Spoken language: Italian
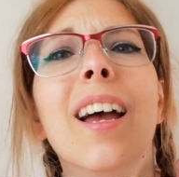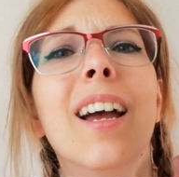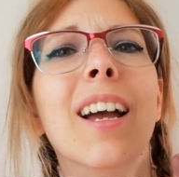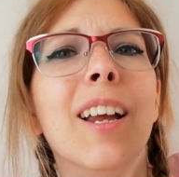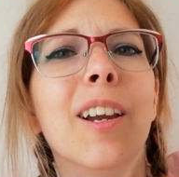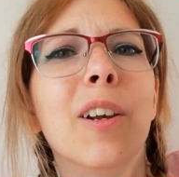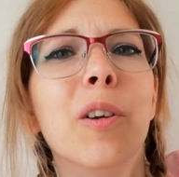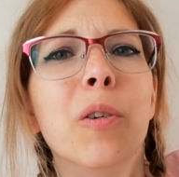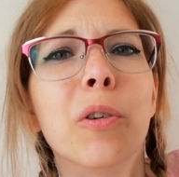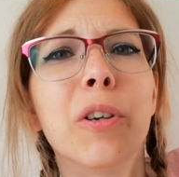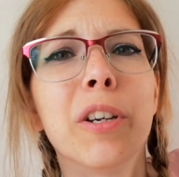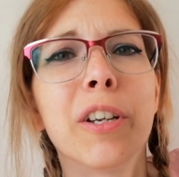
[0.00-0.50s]

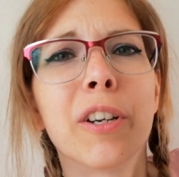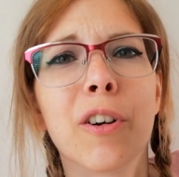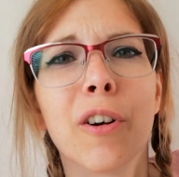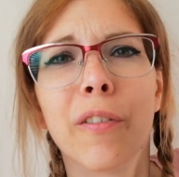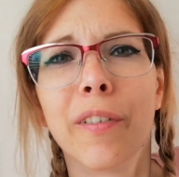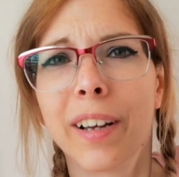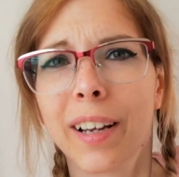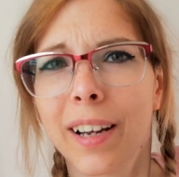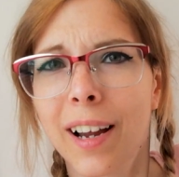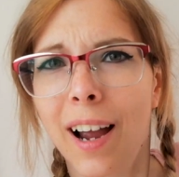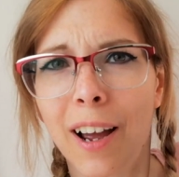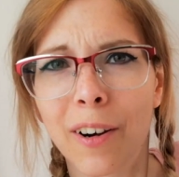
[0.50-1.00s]
è l'unico
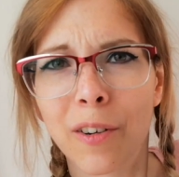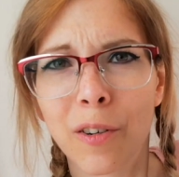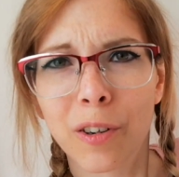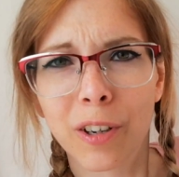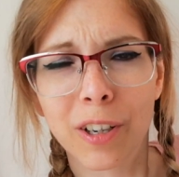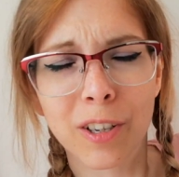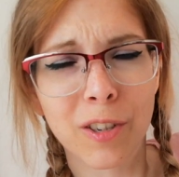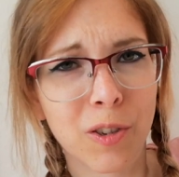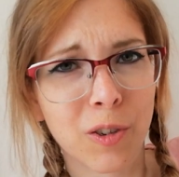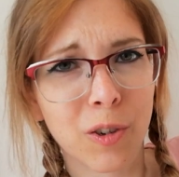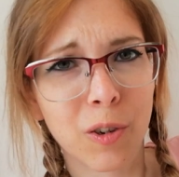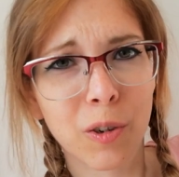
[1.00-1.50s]
vegano
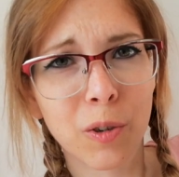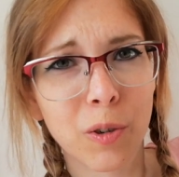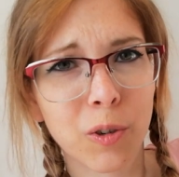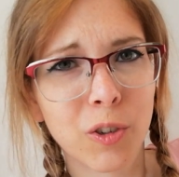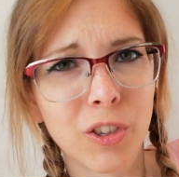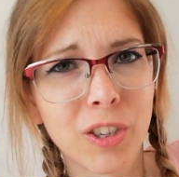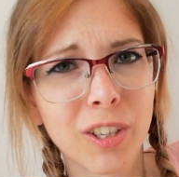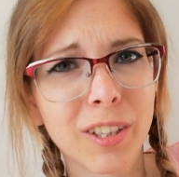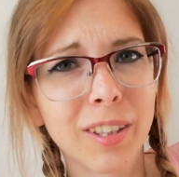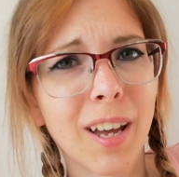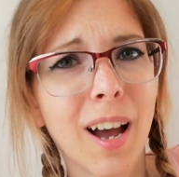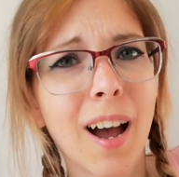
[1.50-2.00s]
che sono
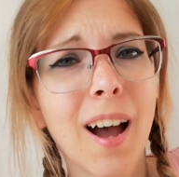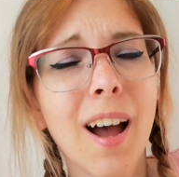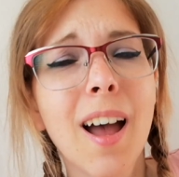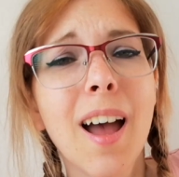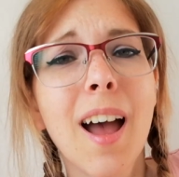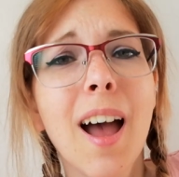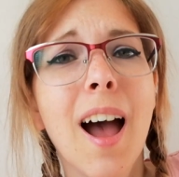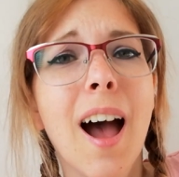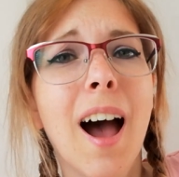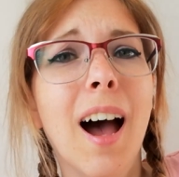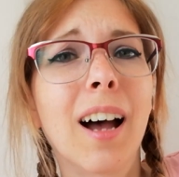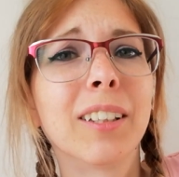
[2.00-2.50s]
riuscita
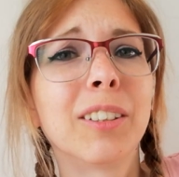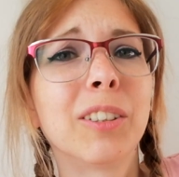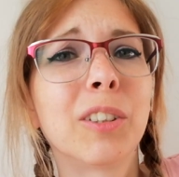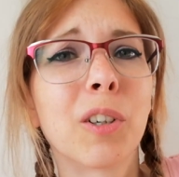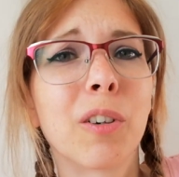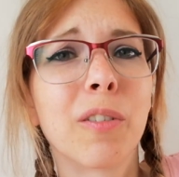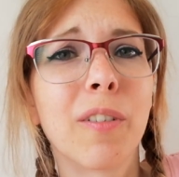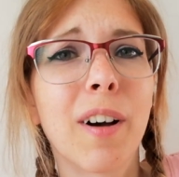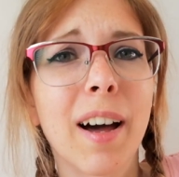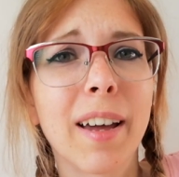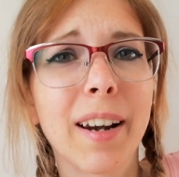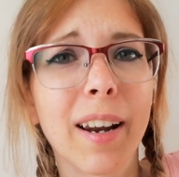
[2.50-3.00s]
a
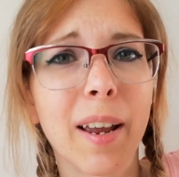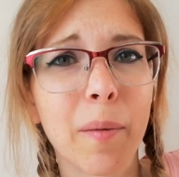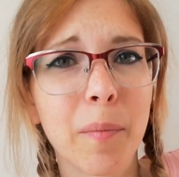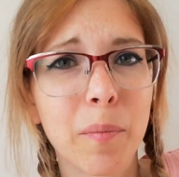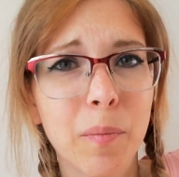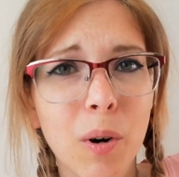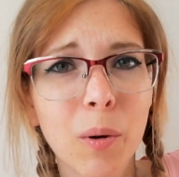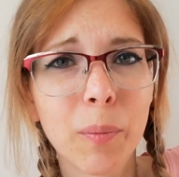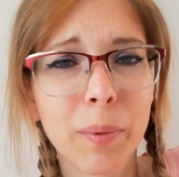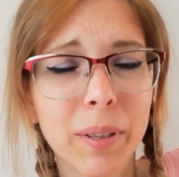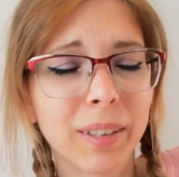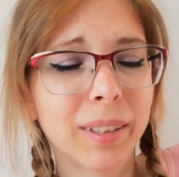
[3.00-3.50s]
trovare
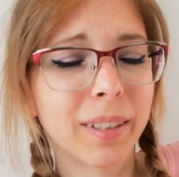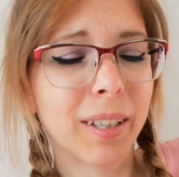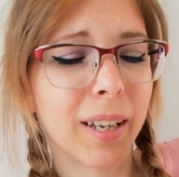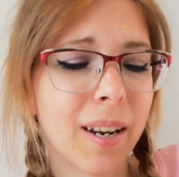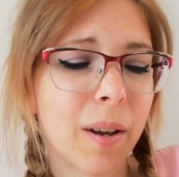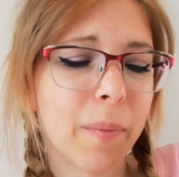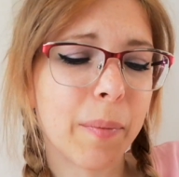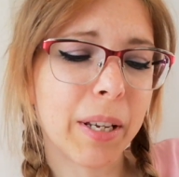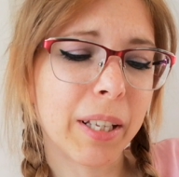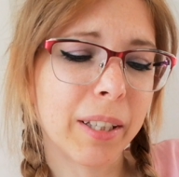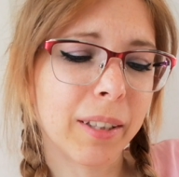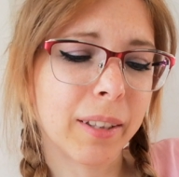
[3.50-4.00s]

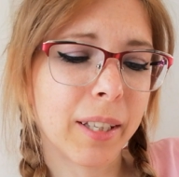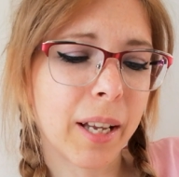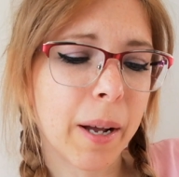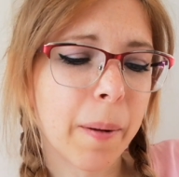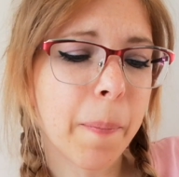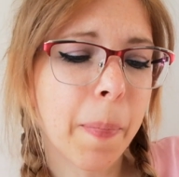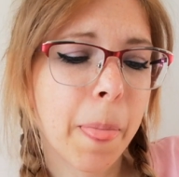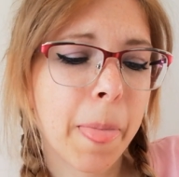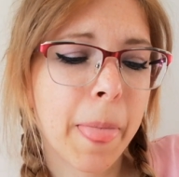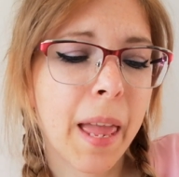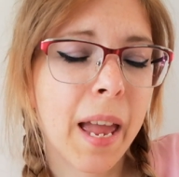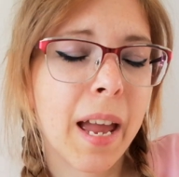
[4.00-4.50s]

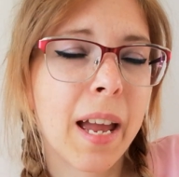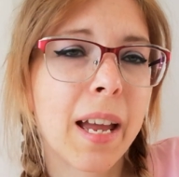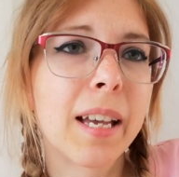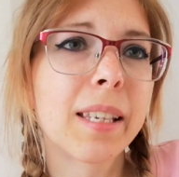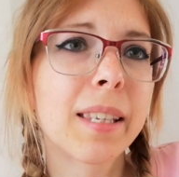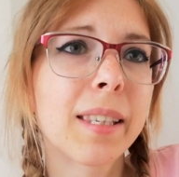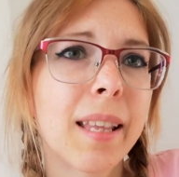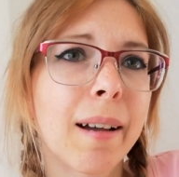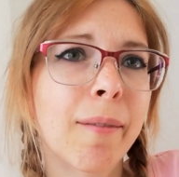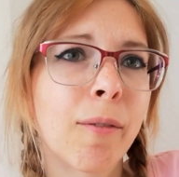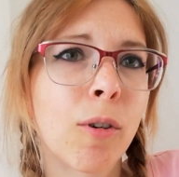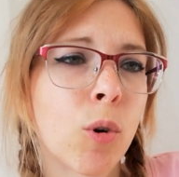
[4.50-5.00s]
momentaneamente e
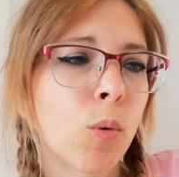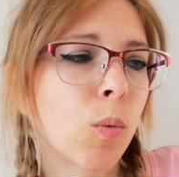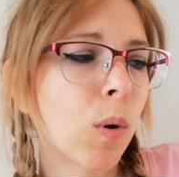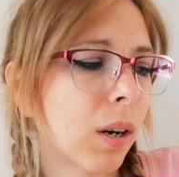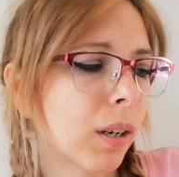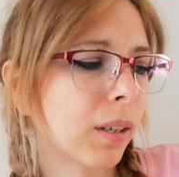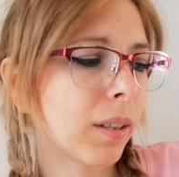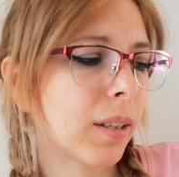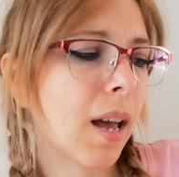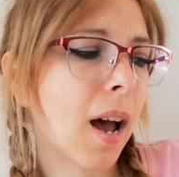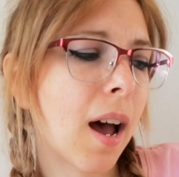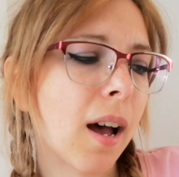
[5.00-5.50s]
stavo
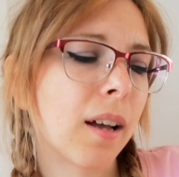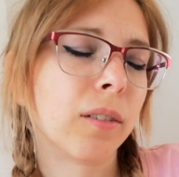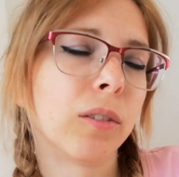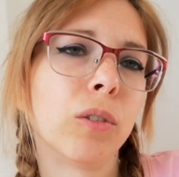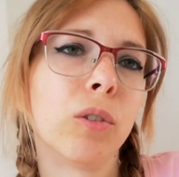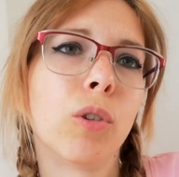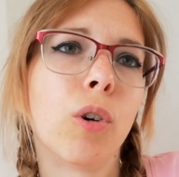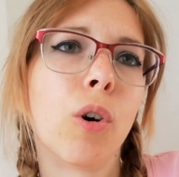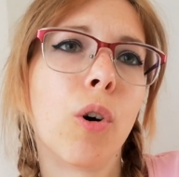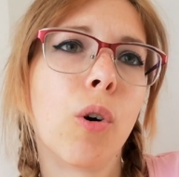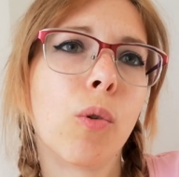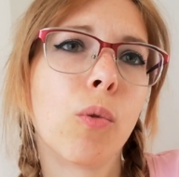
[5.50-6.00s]

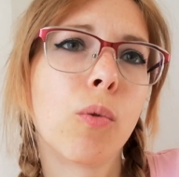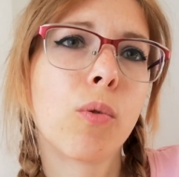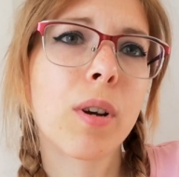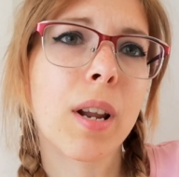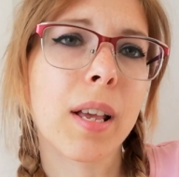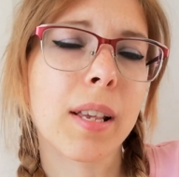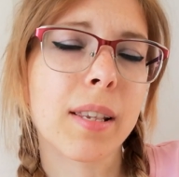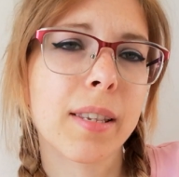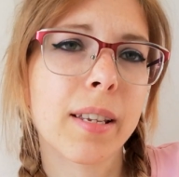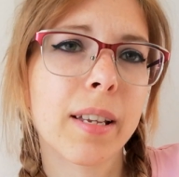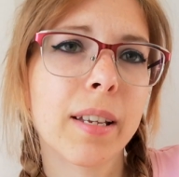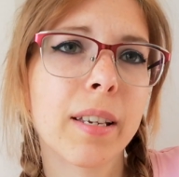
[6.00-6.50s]
guardando
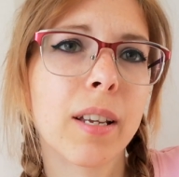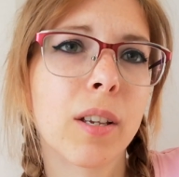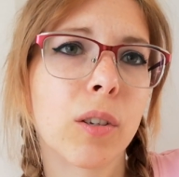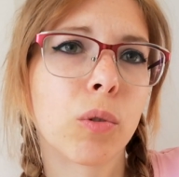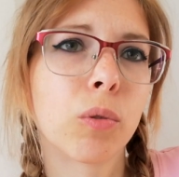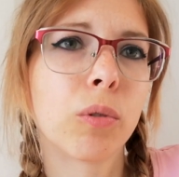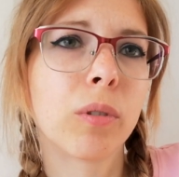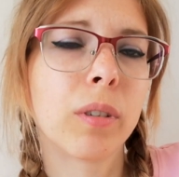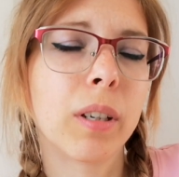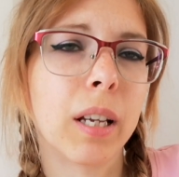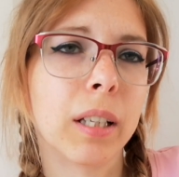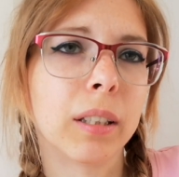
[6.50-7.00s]
una serie
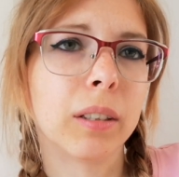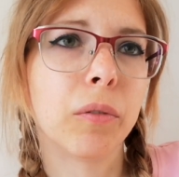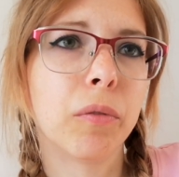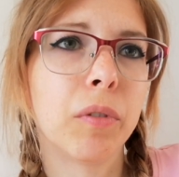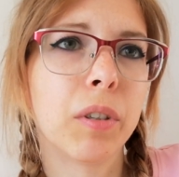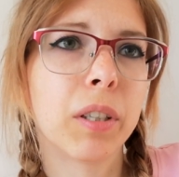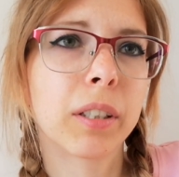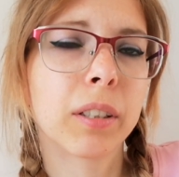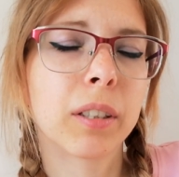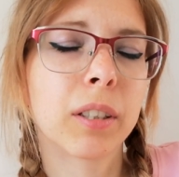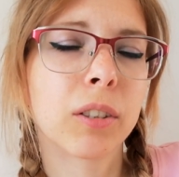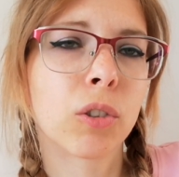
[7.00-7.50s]
su
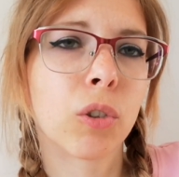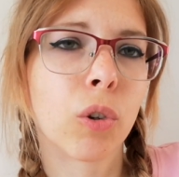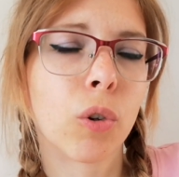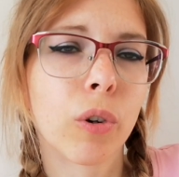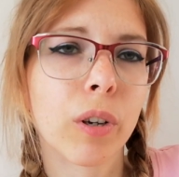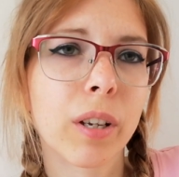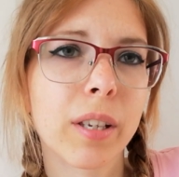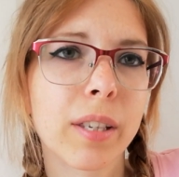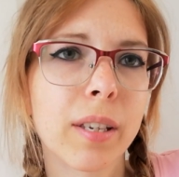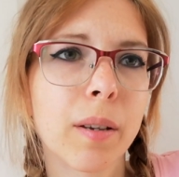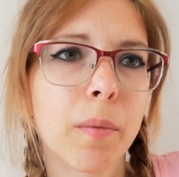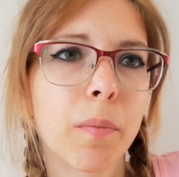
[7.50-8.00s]
Netflix
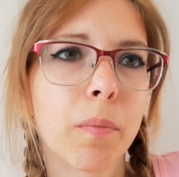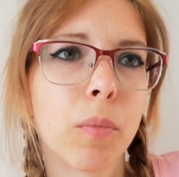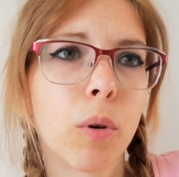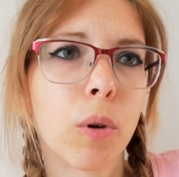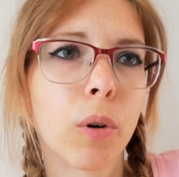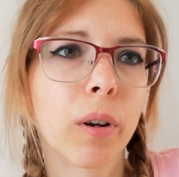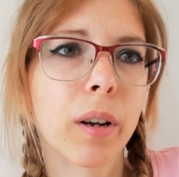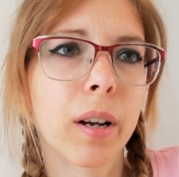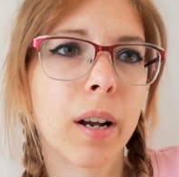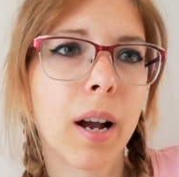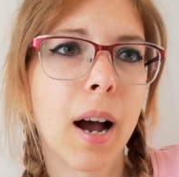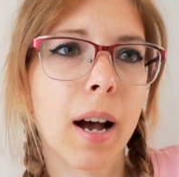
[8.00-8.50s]
solo che si è
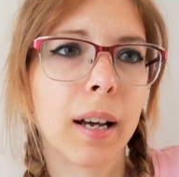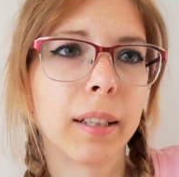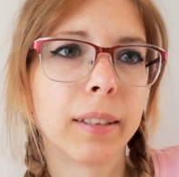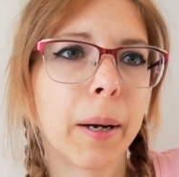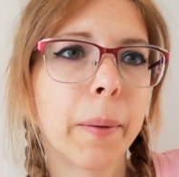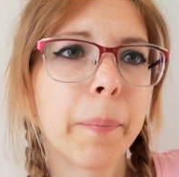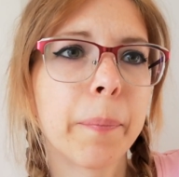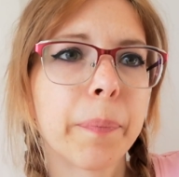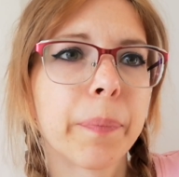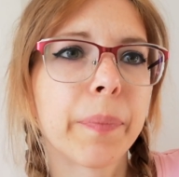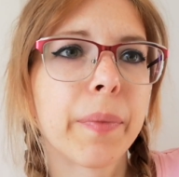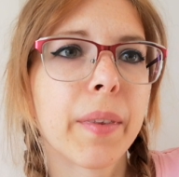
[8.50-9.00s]

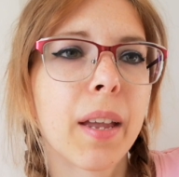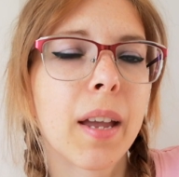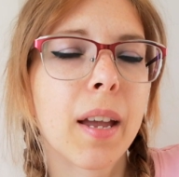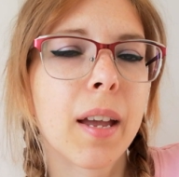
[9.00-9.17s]
bloccata